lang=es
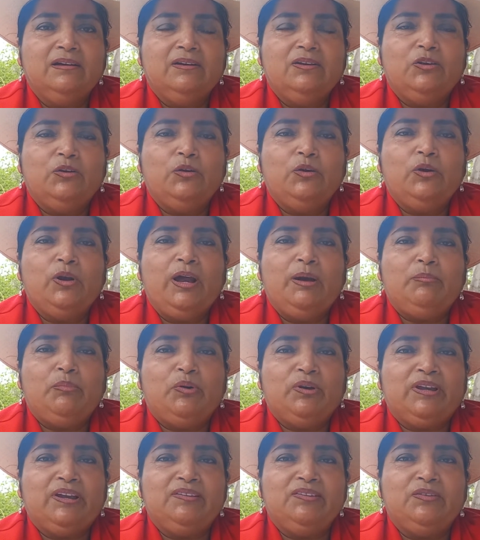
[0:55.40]
toda la
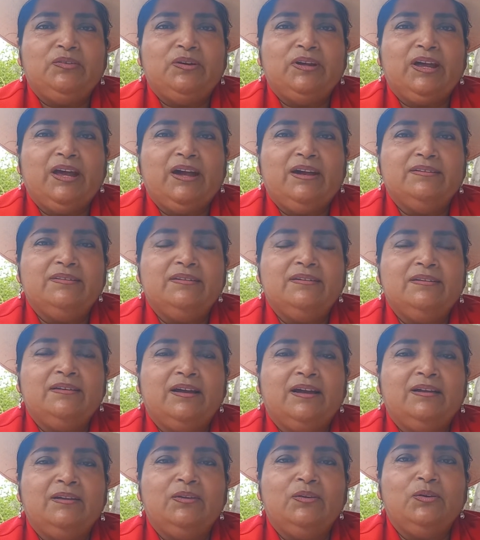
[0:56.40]
aportación que hacen
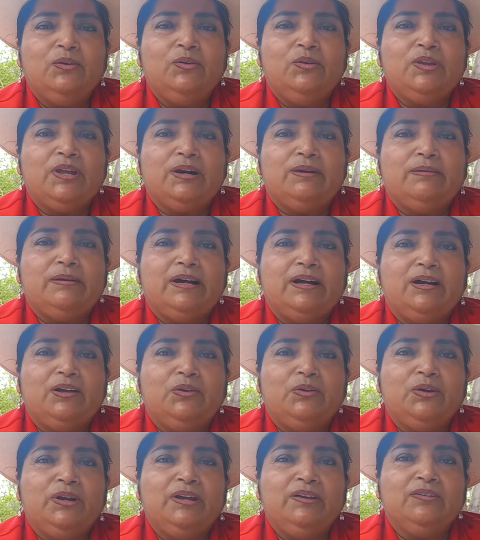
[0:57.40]
tanto los
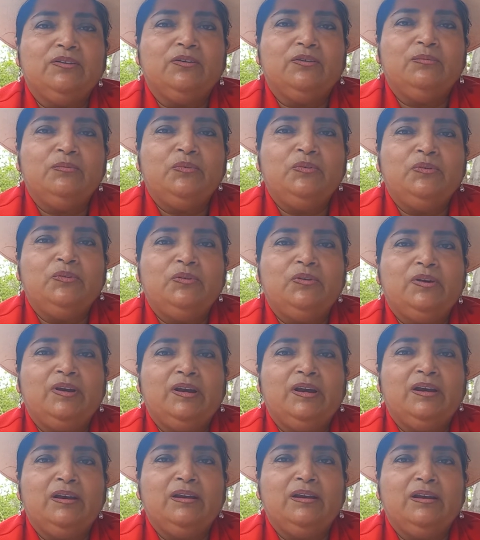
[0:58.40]
trabajadores como
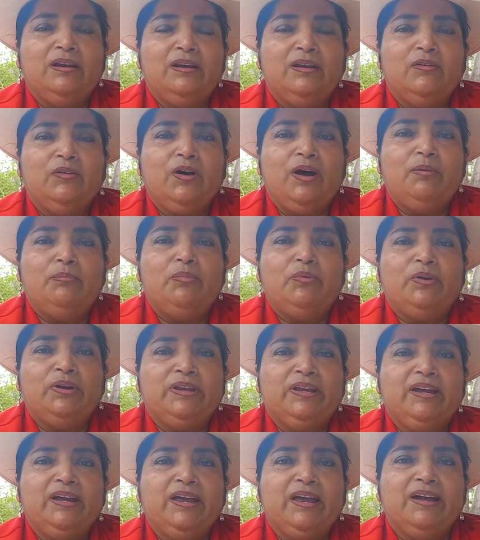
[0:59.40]
los
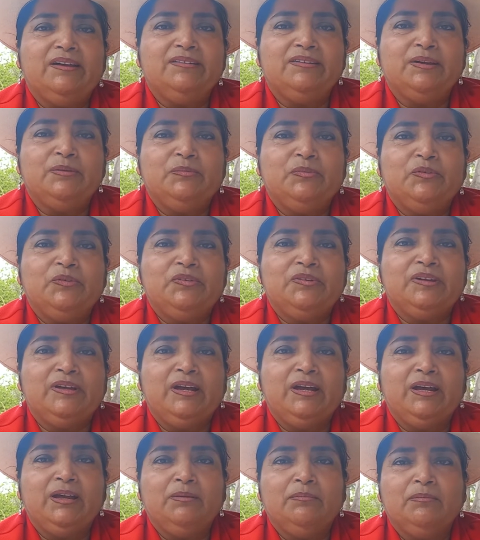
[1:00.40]
aportes que hacemos
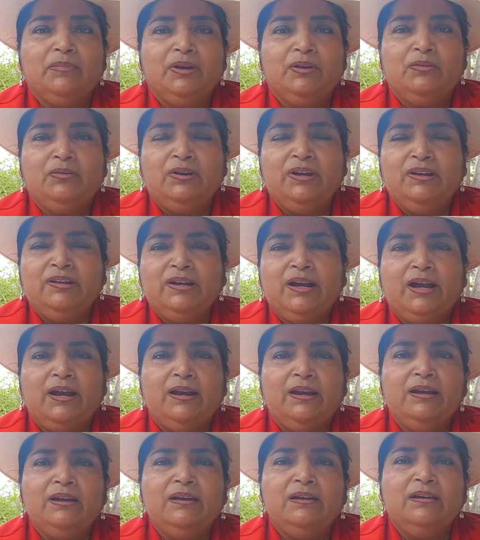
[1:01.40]
en menor
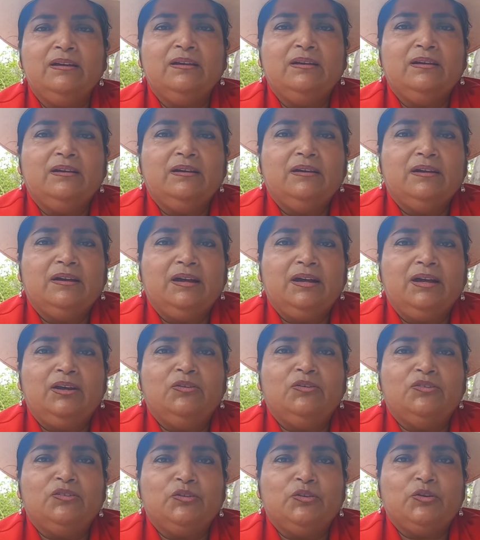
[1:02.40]
escala eh,
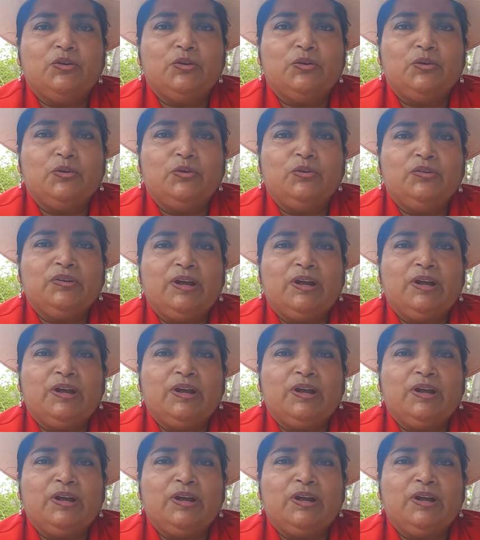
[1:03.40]
nosotros, los